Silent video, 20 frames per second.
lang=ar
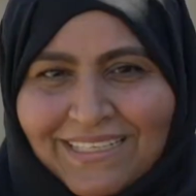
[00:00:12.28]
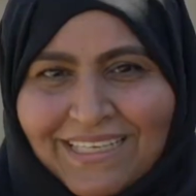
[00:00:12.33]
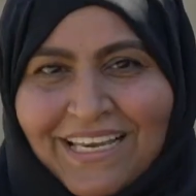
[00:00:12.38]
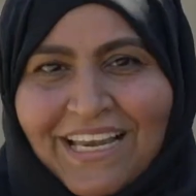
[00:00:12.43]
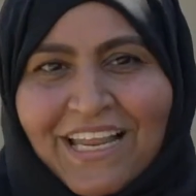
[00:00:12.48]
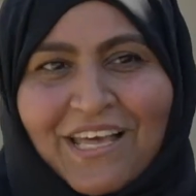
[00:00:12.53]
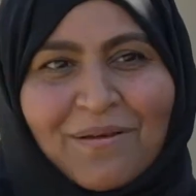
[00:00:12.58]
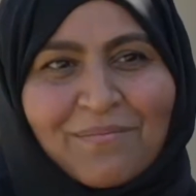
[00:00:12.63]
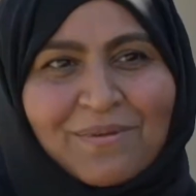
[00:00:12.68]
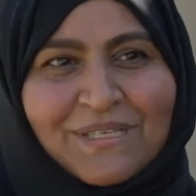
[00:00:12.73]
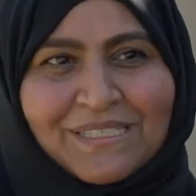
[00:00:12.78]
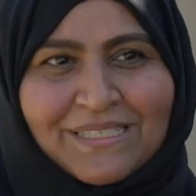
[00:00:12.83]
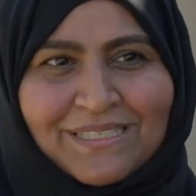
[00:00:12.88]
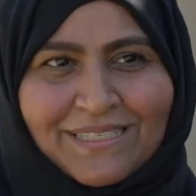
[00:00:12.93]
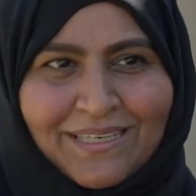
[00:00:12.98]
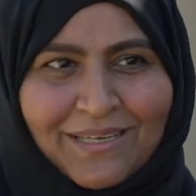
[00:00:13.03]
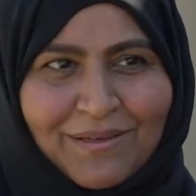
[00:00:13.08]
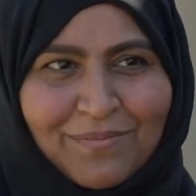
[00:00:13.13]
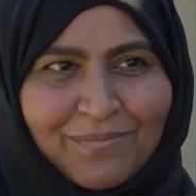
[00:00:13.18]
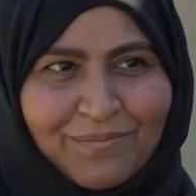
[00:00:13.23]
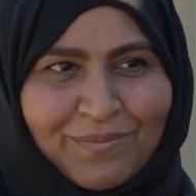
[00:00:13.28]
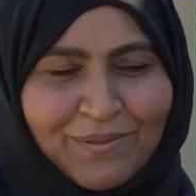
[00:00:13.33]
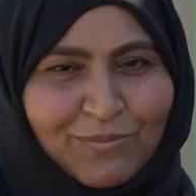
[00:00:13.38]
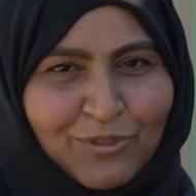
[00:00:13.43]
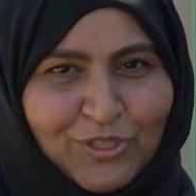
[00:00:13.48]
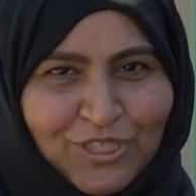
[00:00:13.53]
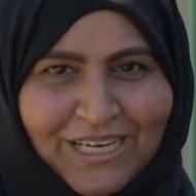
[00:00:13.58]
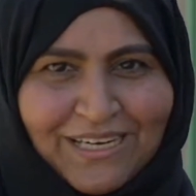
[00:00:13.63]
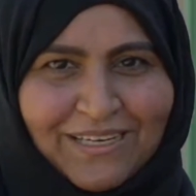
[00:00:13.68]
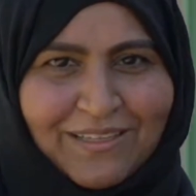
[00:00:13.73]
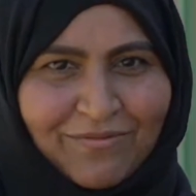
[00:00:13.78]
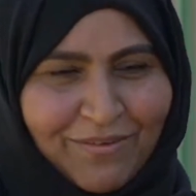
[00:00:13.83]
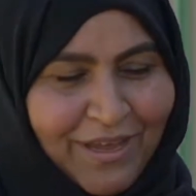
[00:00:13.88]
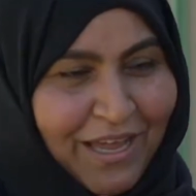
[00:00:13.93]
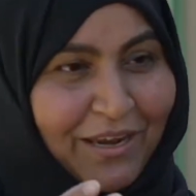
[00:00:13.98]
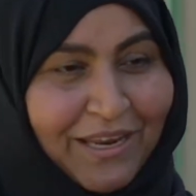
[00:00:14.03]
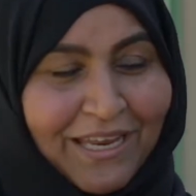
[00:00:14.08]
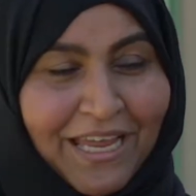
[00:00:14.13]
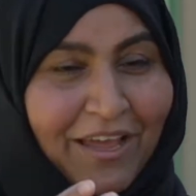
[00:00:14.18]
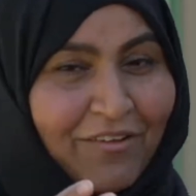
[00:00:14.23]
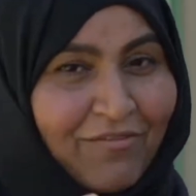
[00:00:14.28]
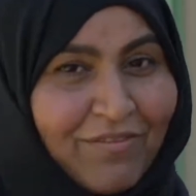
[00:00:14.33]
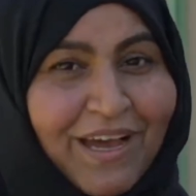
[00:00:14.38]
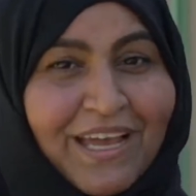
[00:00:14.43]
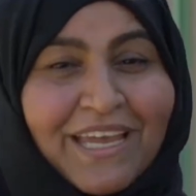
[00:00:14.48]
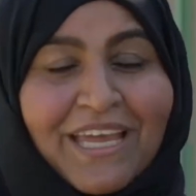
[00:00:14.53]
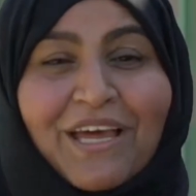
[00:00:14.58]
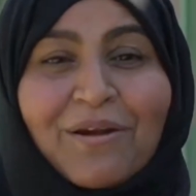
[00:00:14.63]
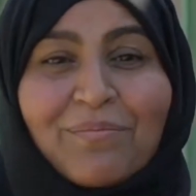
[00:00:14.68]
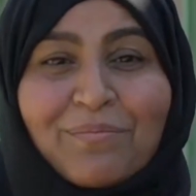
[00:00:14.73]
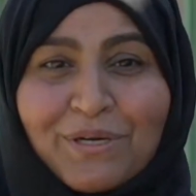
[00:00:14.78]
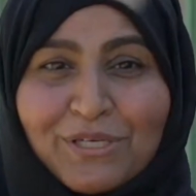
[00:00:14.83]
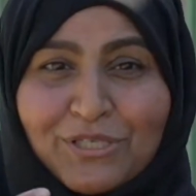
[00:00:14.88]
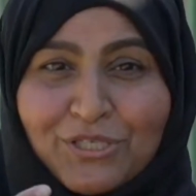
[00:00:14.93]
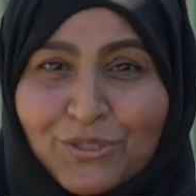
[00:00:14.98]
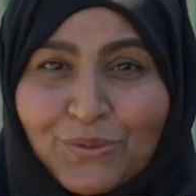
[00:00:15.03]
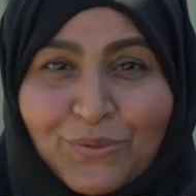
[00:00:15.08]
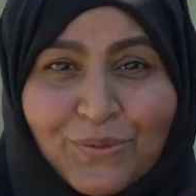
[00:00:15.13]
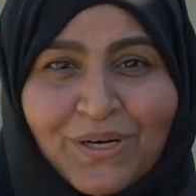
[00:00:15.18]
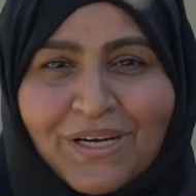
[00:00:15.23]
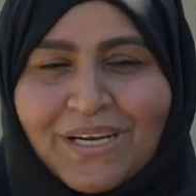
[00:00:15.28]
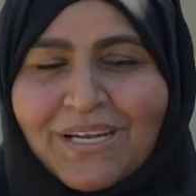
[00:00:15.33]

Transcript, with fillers: كلها بس بمجرد فهاي أربع شهور